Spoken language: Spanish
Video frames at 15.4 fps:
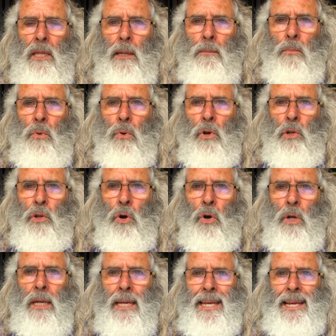de
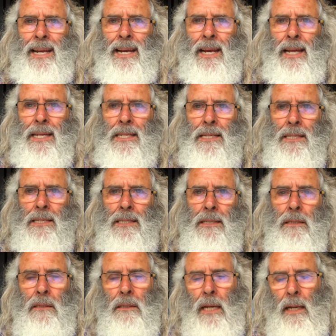bulldog
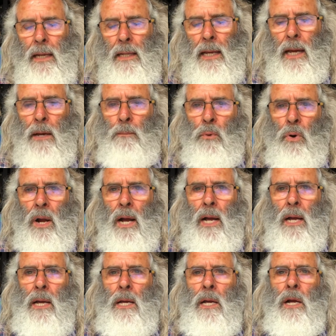inglés de aquella
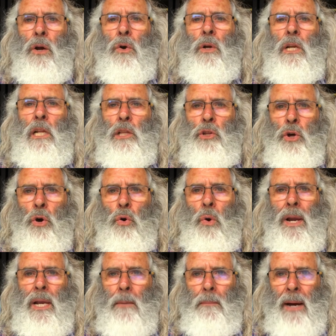época con el
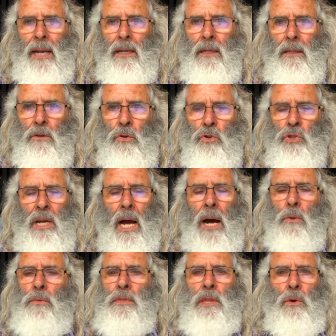dogo alemán o sea,
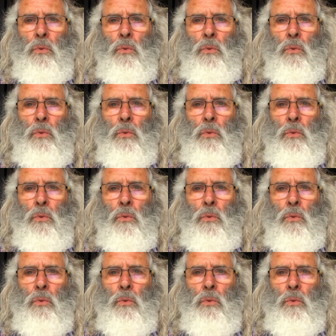a un